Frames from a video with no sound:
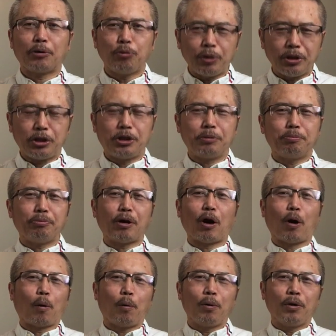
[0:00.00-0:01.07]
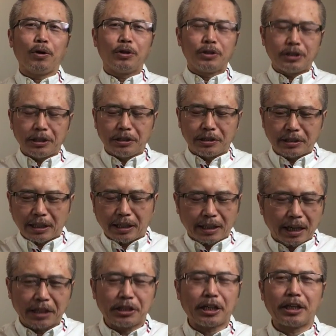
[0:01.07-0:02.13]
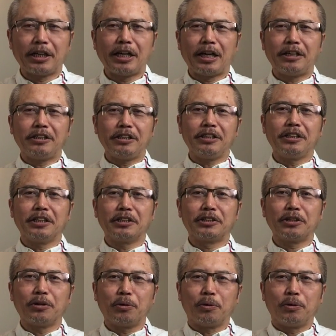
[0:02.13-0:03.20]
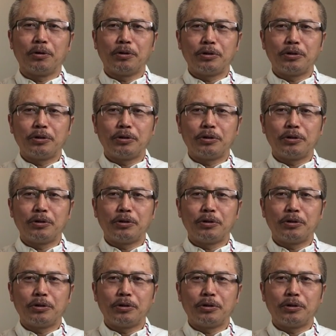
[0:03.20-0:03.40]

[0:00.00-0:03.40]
运气不好，正在他想连任的时候，